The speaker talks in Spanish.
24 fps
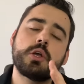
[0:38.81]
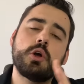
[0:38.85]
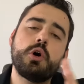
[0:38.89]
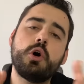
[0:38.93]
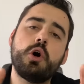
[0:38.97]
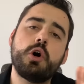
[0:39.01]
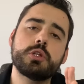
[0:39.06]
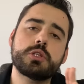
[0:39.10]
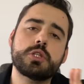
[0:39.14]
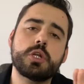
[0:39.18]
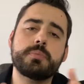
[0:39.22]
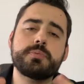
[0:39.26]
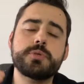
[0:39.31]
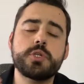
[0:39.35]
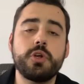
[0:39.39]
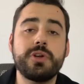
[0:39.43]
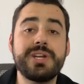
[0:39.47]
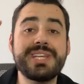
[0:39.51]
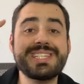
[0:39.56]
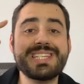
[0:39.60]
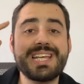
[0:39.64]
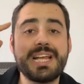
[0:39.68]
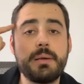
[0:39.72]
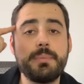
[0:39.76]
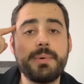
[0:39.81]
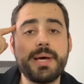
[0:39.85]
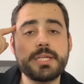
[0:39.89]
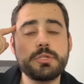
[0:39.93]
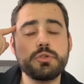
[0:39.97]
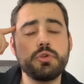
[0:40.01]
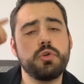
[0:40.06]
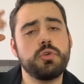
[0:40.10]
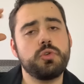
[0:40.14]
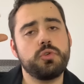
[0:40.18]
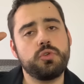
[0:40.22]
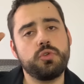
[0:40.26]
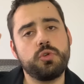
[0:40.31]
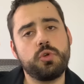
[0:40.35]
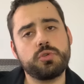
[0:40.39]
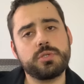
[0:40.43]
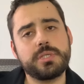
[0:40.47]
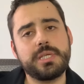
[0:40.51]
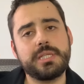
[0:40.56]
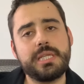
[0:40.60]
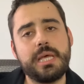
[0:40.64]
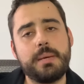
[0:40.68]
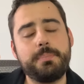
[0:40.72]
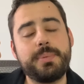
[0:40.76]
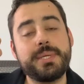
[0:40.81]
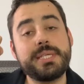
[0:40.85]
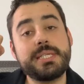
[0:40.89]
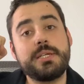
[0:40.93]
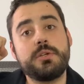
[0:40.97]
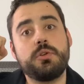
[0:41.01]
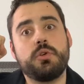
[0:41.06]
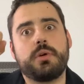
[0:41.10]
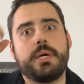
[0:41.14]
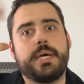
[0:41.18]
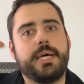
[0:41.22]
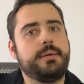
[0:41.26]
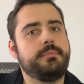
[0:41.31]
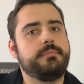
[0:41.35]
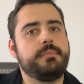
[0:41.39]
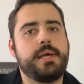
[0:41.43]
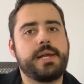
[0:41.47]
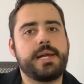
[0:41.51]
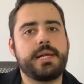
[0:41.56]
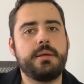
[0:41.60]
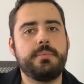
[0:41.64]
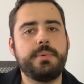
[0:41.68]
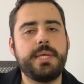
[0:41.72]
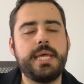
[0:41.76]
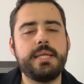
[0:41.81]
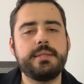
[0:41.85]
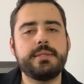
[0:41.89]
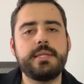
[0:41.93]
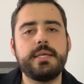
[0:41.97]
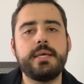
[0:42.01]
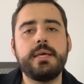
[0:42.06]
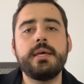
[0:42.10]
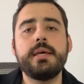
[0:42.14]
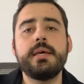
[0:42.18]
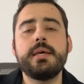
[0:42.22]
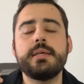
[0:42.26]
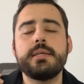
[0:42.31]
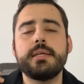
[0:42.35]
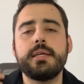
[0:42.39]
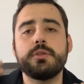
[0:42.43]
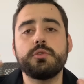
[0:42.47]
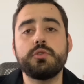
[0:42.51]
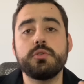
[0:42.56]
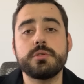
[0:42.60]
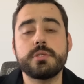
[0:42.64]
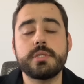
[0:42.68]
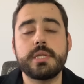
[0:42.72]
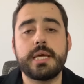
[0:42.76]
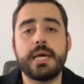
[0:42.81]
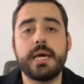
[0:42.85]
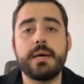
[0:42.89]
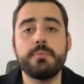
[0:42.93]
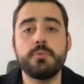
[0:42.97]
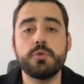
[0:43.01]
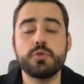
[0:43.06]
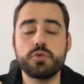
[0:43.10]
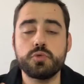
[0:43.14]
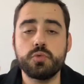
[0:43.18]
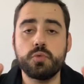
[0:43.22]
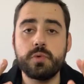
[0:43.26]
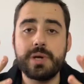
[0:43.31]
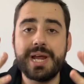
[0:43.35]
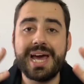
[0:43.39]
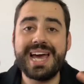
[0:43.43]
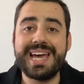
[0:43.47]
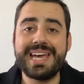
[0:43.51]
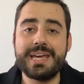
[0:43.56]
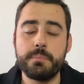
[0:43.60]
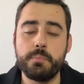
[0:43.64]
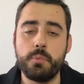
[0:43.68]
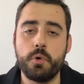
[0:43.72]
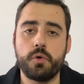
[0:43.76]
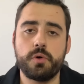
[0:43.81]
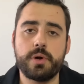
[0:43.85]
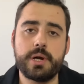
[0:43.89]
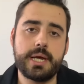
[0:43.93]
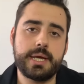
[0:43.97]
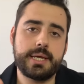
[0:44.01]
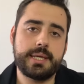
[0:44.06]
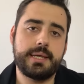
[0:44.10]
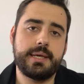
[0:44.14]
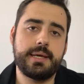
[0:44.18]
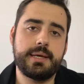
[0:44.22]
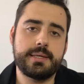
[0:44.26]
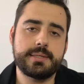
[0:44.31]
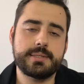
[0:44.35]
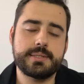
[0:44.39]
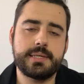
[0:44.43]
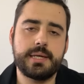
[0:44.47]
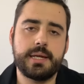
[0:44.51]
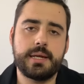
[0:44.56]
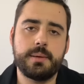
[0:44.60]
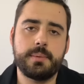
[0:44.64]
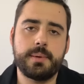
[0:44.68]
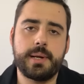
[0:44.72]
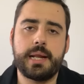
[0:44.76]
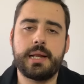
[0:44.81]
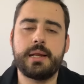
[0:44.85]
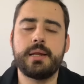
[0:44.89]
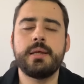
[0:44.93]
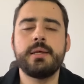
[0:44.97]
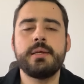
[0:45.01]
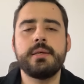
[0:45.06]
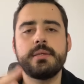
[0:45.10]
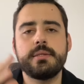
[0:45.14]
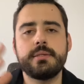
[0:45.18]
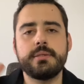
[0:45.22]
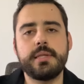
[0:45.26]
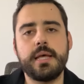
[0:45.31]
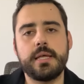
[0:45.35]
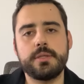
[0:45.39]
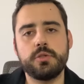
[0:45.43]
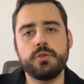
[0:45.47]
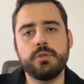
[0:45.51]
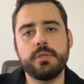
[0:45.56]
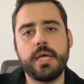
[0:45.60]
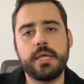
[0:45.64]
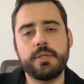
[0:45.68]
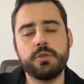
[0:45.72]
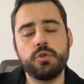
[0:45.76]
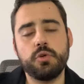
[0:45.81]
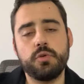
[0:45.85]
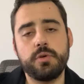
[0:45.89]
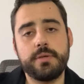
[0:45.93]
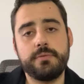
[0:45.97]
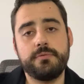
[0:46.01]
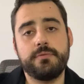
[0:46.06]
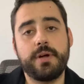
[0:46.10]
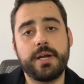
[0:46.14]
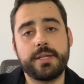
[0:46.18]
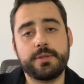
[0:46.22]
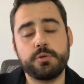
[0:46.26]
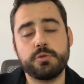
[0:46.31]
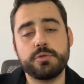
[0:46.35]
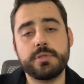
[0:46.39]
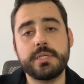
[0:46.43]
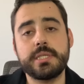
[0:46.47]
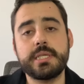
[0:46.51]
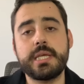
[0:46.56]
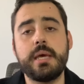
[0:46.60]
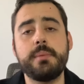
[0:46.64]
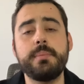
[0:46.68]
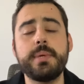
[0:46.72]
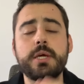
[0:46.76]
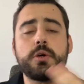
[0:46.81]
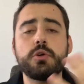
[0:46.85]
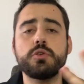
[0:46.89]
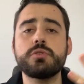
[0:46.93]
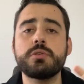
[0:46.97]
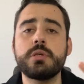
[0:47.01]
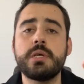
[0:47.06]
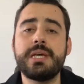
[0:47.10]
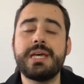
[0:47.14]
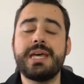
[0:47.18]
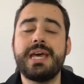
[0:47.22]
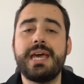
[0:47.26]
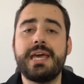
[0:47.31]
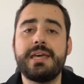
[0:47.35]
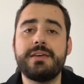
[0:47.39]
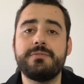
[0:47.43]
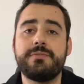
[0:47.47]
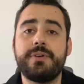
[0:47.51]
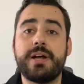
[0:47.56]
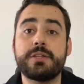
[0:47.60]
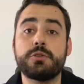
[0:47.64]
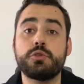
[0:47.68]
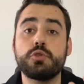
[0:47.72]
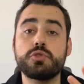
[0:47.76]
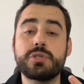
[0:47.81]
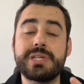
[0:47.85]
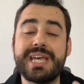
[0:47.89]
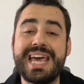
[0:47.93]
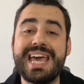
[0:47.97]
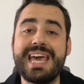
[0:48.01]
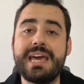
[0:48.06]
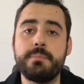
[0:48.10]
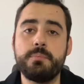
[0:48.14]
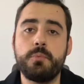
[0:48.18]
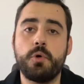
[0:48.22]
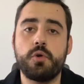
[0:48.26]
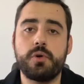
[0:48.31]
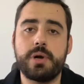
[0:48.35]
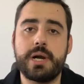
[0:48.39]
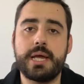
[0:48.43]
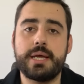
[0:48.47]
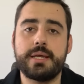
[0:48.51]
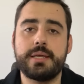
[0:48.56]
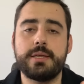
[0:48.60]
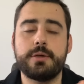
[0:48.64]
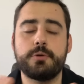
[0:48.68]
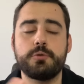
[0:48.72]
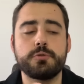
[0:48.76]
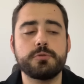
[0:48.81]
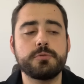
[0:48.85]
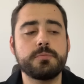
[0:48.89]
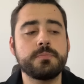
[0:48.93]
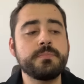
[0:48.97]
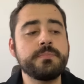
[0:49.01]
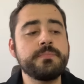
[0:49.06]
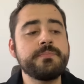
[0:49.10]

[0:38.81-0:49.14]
Otra opción es que el vaso no se tape, sino que reviente y entonces tengamos una hemorragia cerebral, dando infartos isquémicos e infartos hemorrágicos.